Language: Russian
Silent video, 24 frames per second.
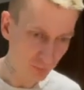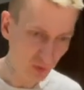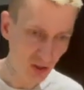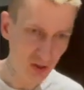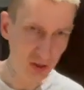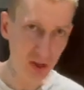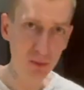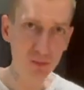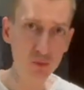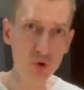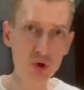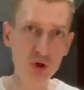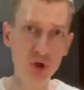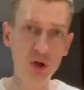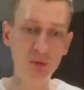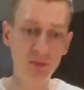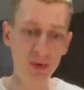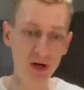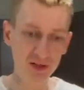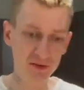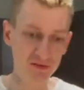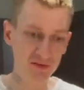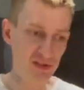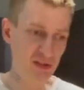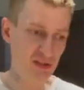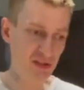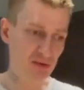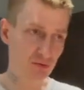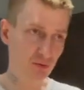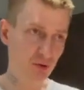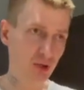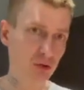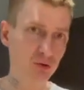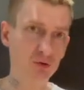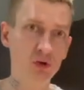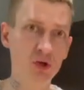тому, чтобы отвести
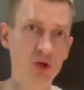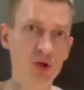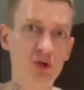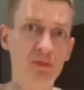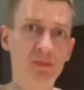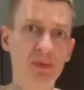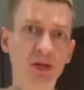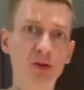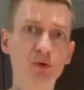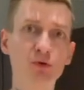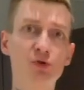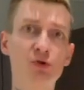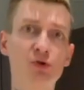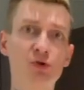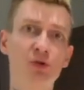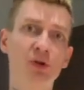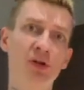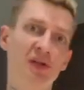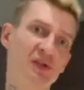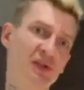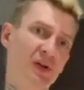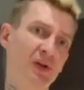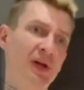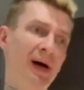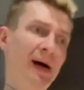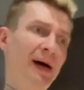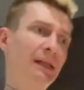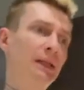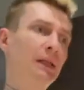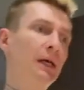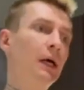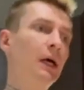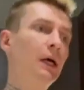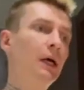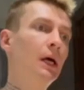вот эту нашу продукцию на склад.